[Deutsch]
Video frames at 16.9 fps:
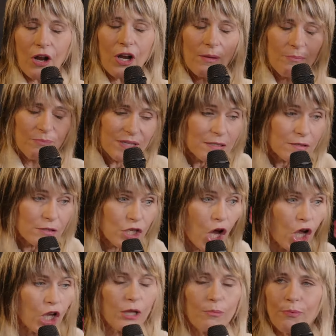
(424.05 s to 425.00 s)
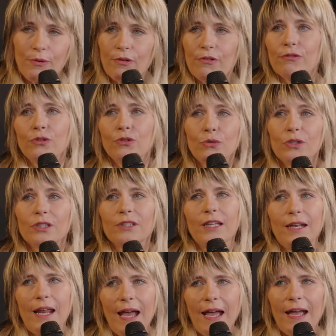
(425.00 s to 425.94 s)
allem die Salbung durch
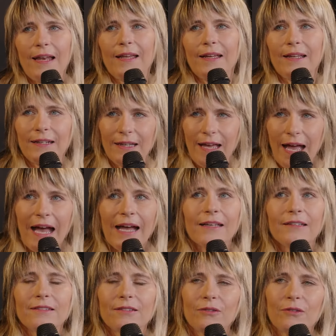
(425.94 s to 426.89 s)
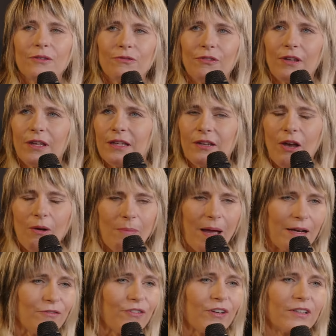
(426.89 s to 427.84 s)
den Heiligen Geist. Und ich habe
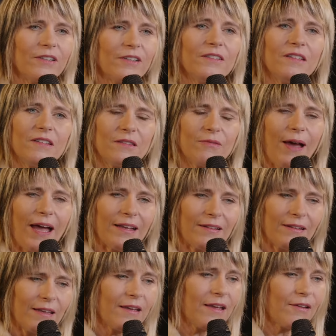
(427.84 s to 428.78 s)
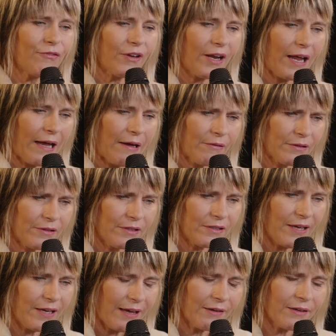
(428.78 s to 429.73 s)
einfach diese zwei Dinge vor Augen, die
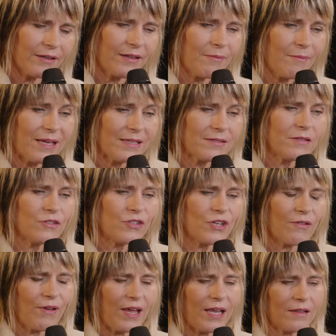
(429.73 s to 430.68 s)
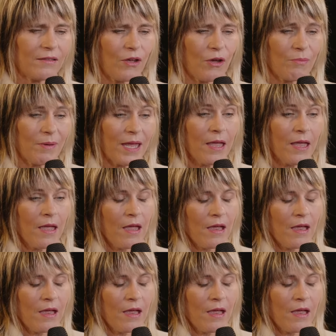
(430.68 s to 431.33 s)
ich auch in der Message erwähnt habe.